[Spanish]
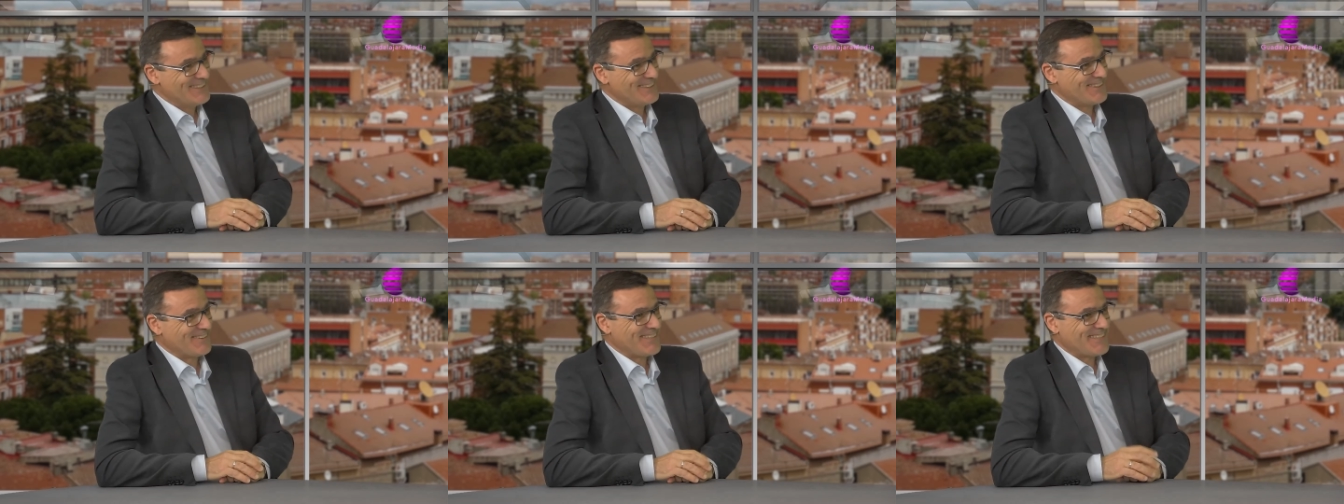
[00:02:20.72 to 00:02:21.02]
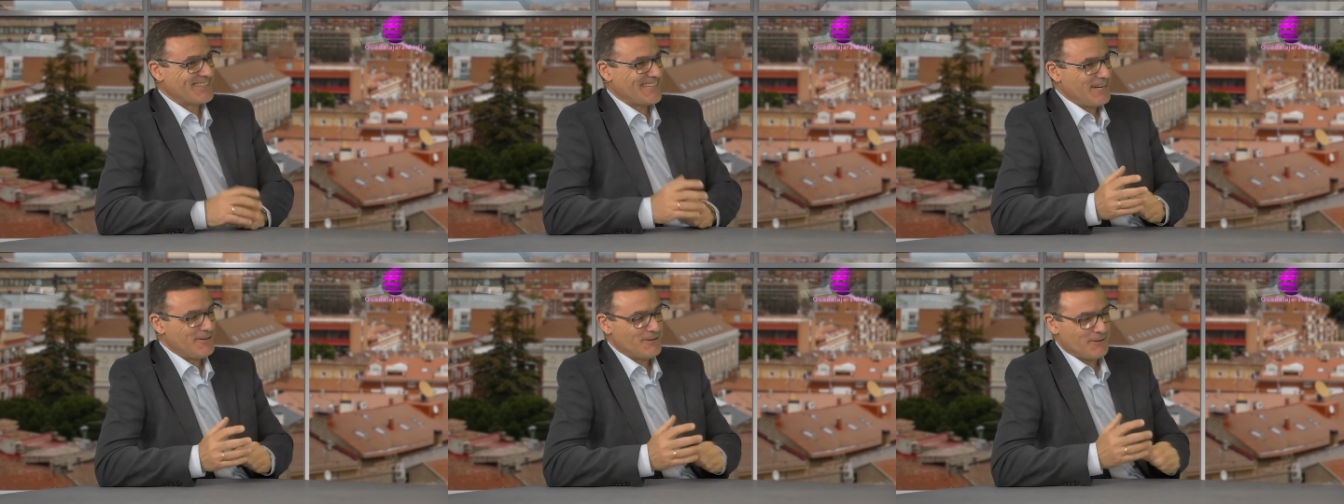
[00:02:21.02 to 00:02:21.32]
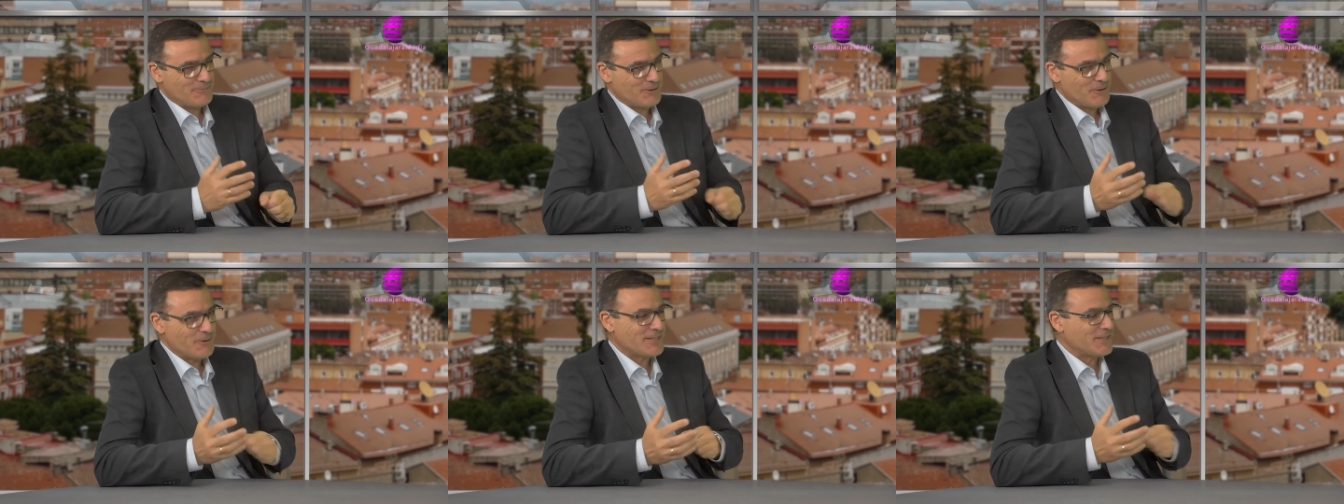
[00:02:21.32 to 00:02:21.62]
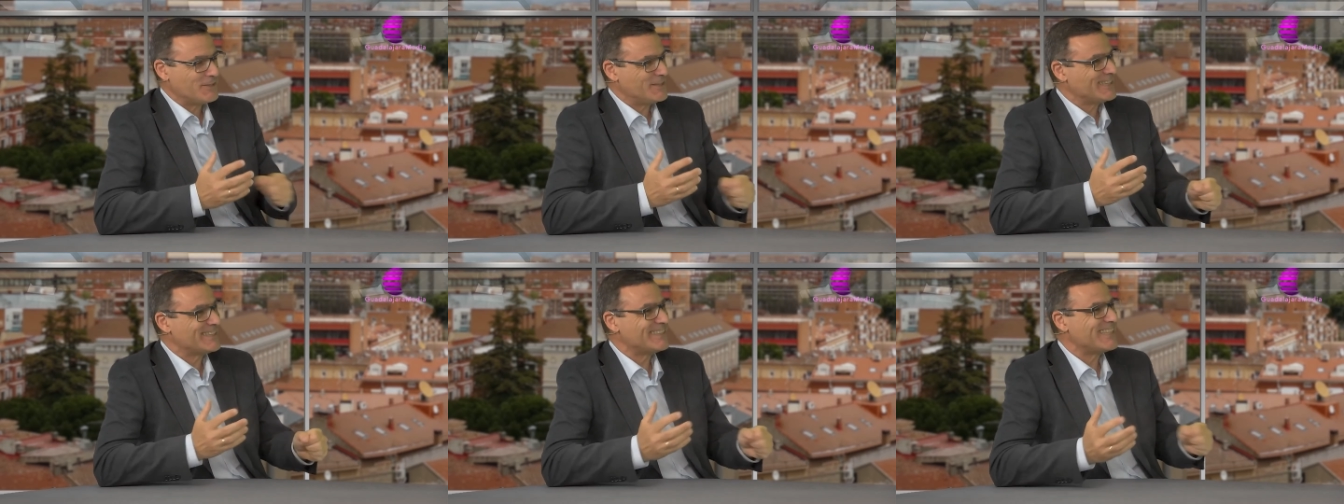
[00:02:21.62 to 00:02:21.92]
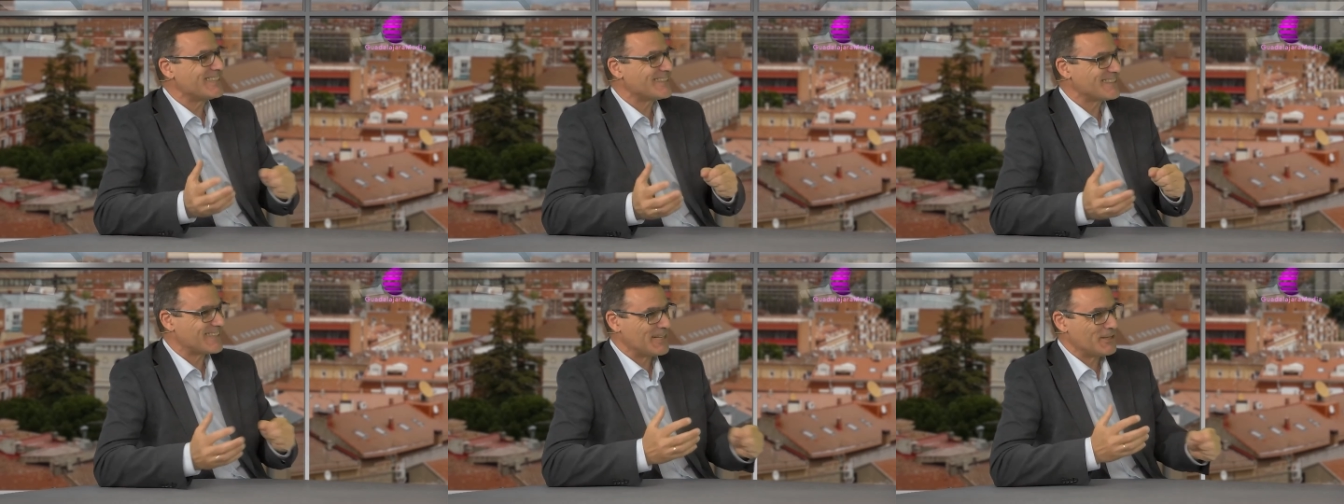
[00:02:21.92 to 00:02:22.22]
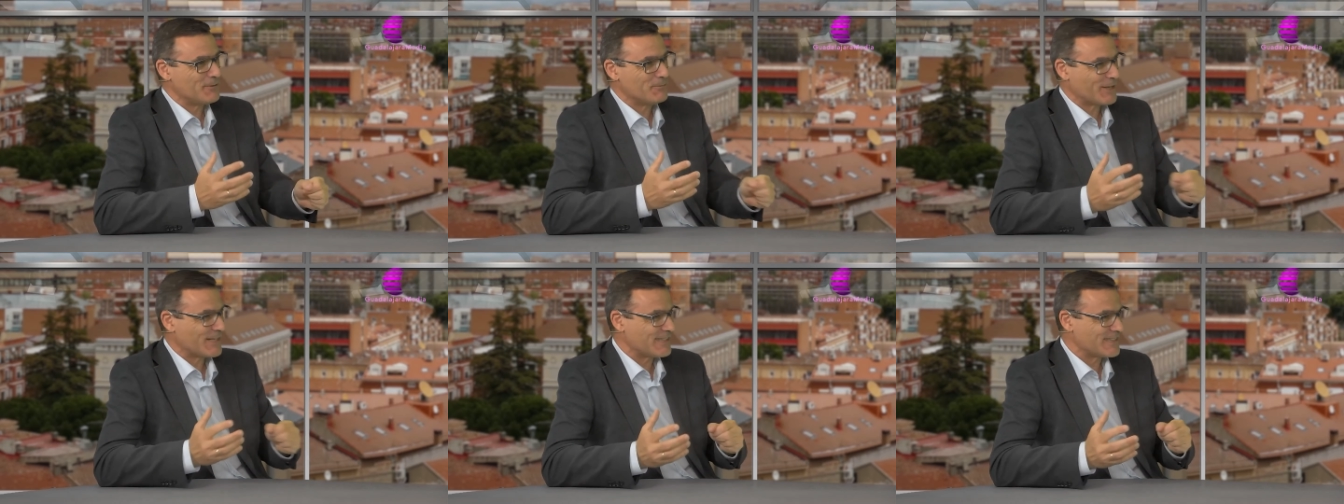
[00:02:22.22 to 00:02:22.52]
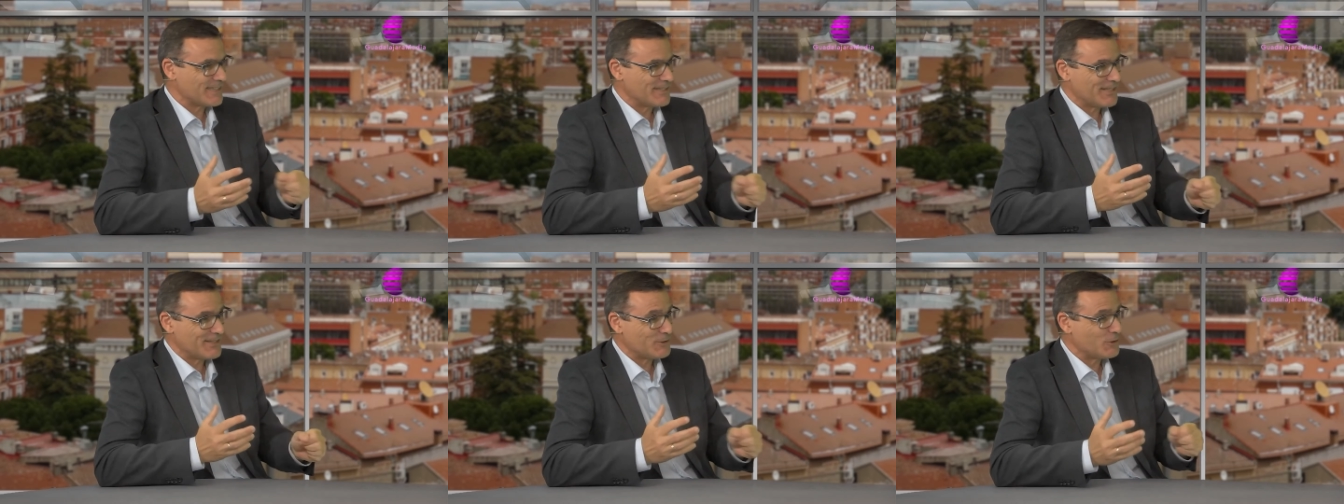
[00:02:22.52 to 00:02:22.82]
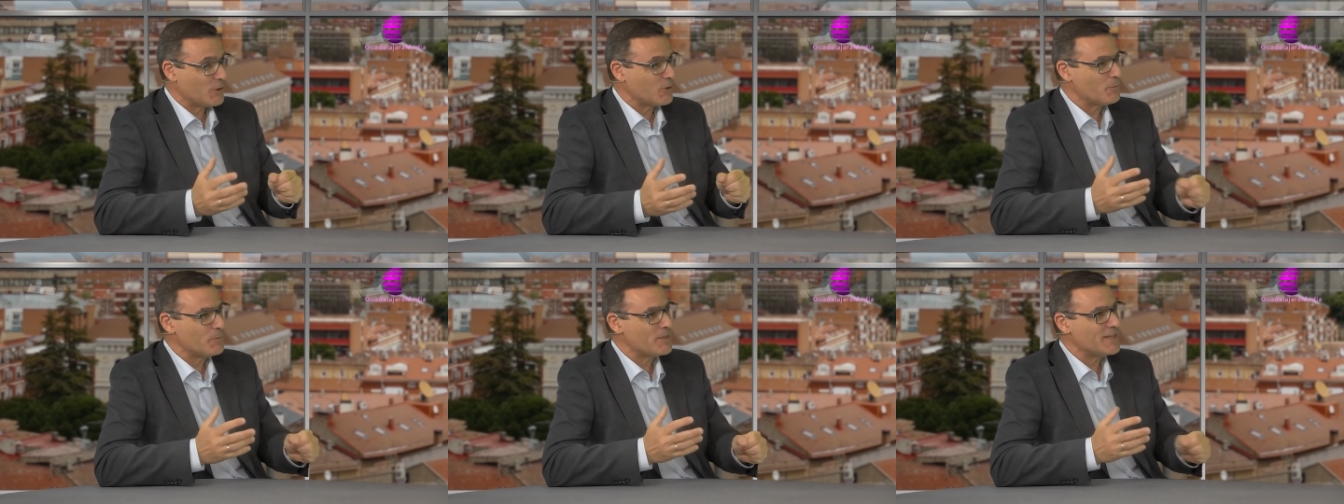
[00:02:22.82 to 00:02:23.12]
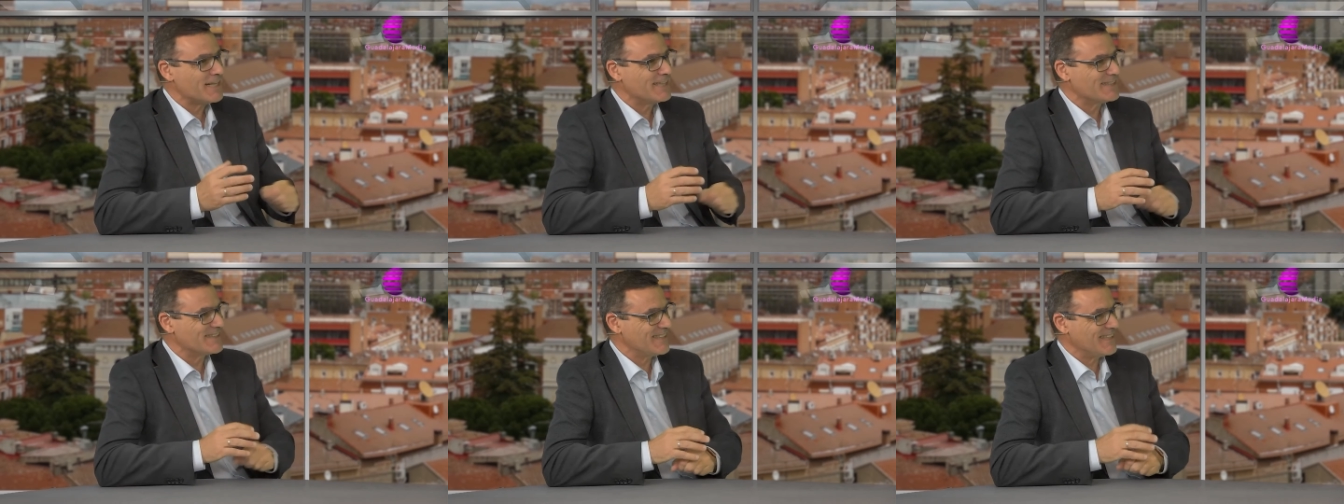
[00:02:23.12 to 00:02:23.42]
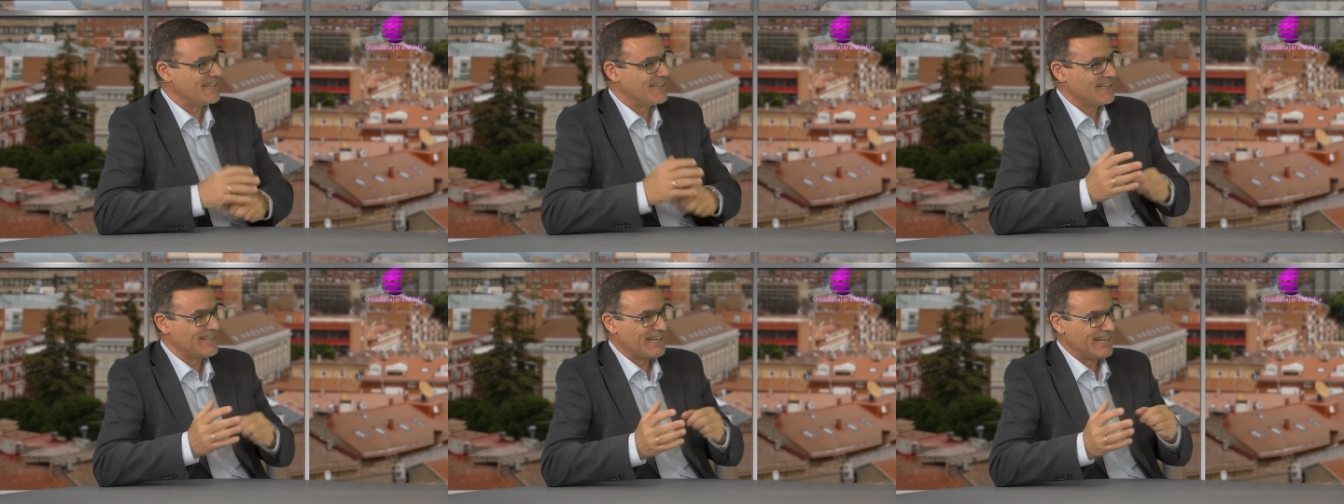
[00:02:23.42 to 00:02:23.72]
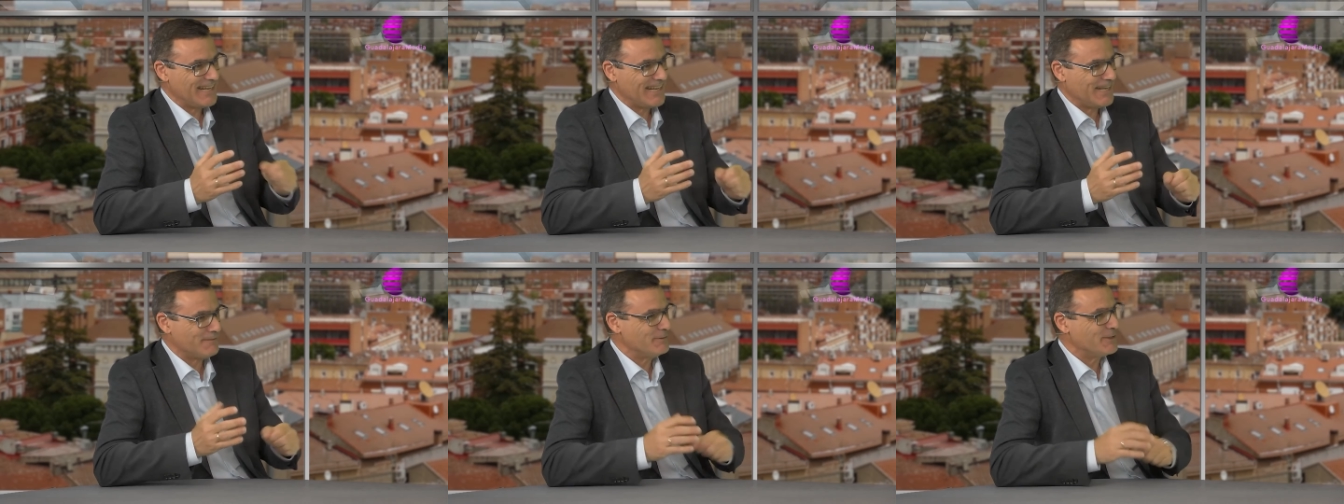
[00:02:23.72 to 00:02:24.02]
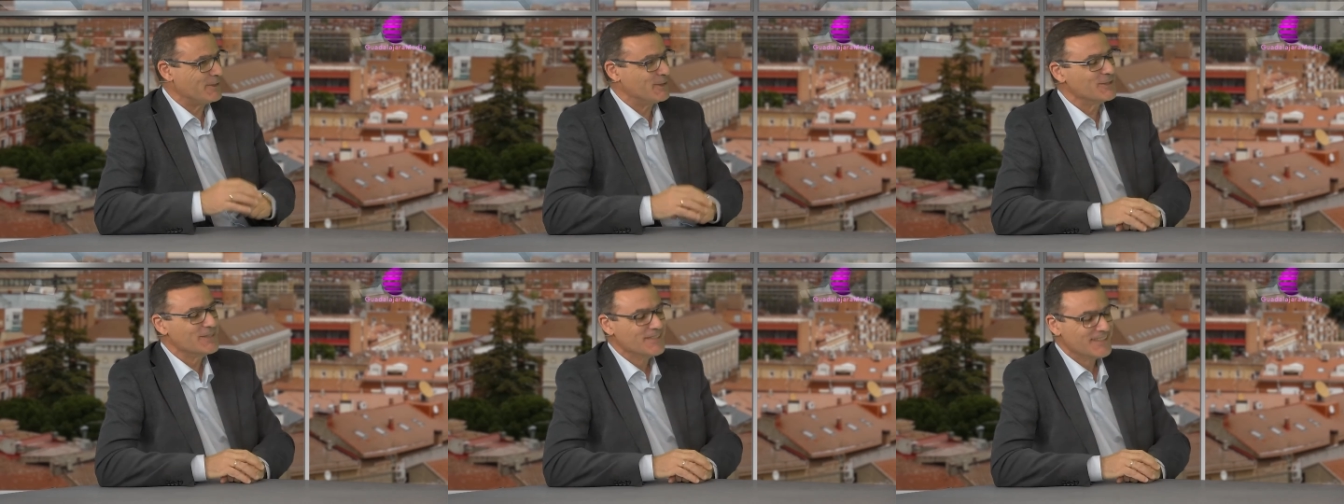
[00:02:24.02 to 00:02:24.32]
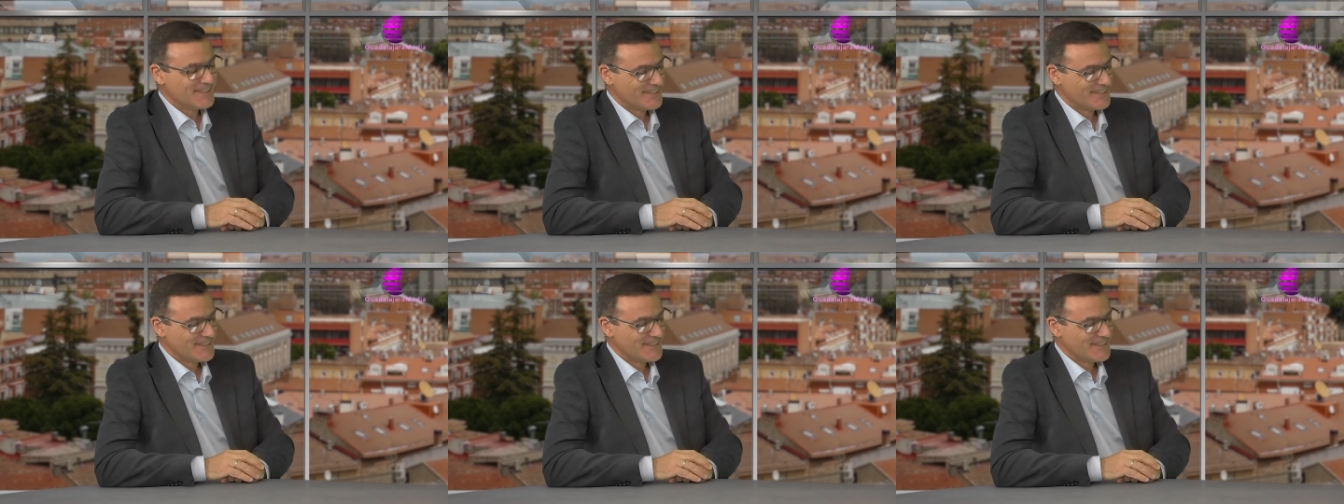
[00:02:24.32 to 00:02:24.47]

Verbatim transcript: entonces, claro, me siento extraño porque no domina el, ámbito.